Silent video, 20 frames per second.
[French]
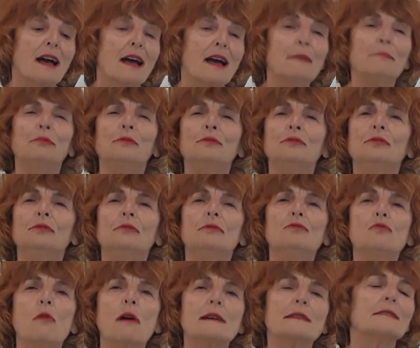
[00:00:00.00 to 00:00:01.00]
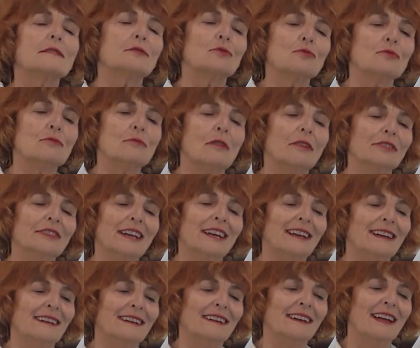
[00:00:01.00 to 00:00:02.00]
Un peu de l'oiseau en
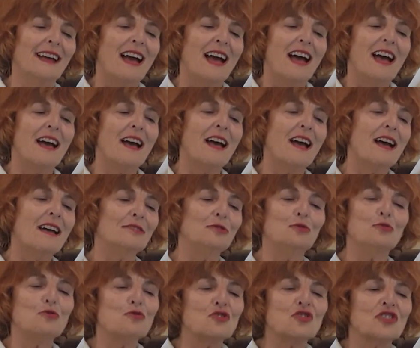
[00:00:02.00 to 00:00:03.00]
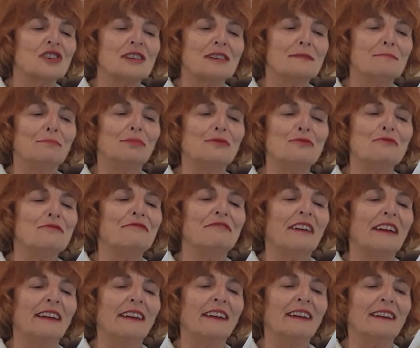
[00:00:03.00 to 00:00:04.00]
elle, un duget
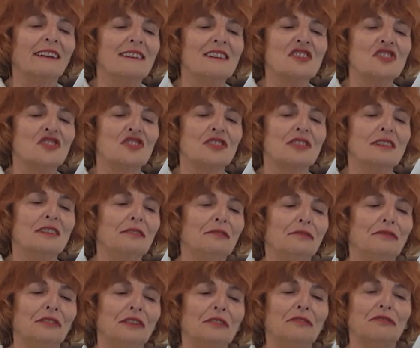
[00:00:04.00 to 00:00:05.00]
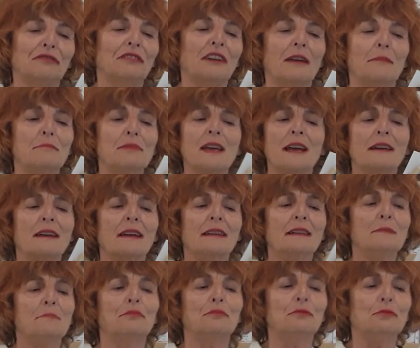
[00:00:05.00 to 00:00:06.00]
bleu-vert, léger, vif, bien
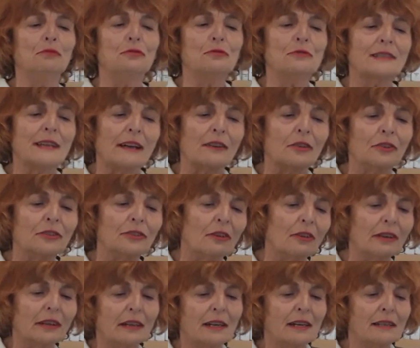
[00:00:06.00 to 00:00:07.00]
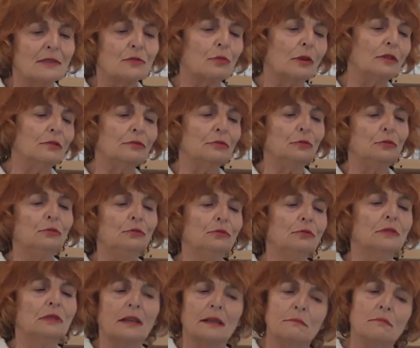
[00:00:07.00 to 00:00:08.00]
qu'elle ait plus de 50 ans et qu'elle soit
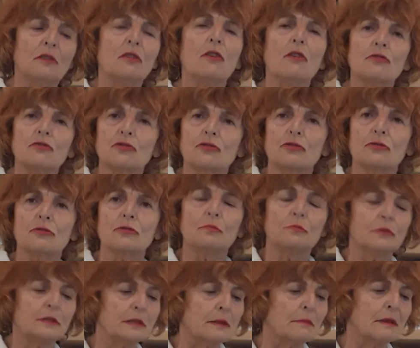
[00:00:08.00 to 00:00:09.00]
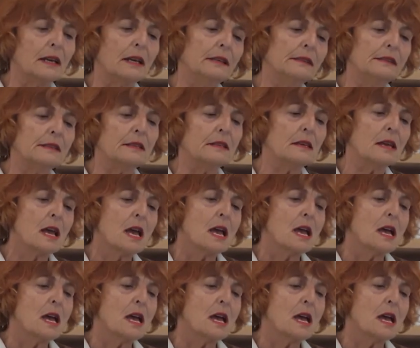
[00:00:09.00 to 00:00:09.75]
devenue très blanche depuis sa maladie.